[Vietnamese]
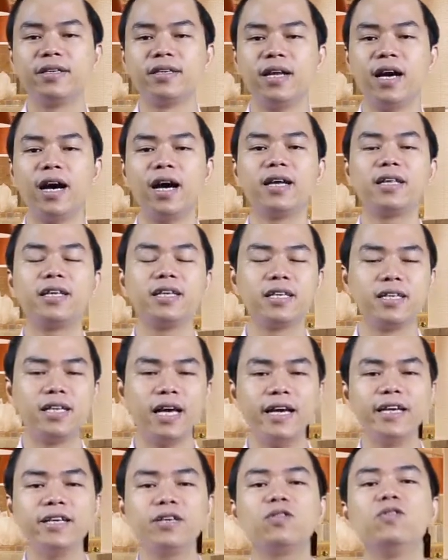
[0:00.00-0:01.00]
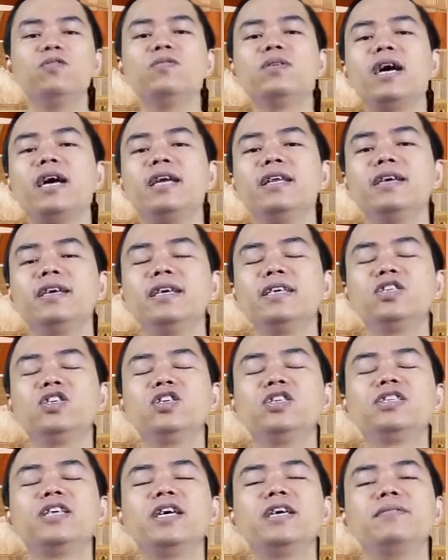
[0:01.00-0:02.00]
đấy thì đấy cũng là những cái
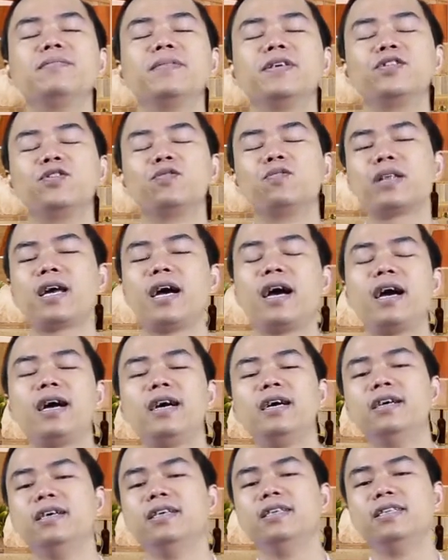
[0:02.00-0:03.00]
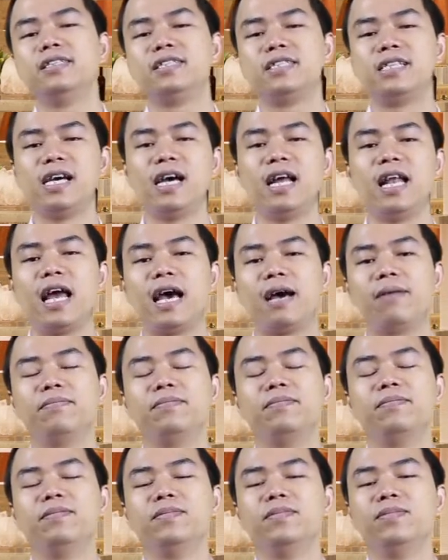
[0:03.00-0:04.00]
chương trình mà chúng ta sẽ
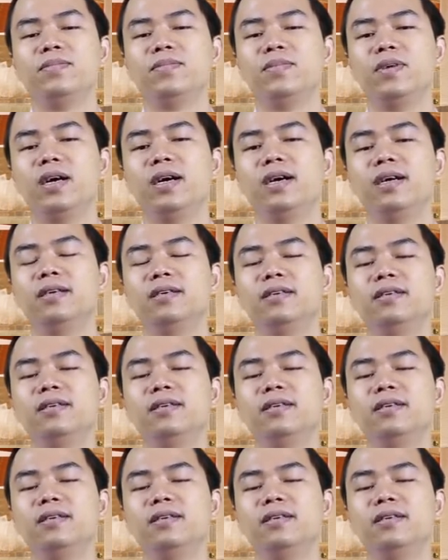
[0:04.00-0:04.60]
làm uh,